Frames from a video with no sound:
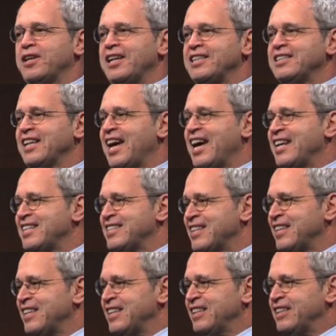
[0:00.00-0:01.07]
nelle slides,
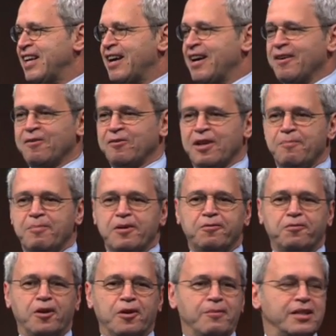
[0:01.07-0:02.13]
da una
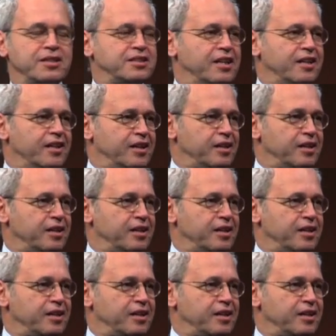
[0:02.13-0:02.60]
performance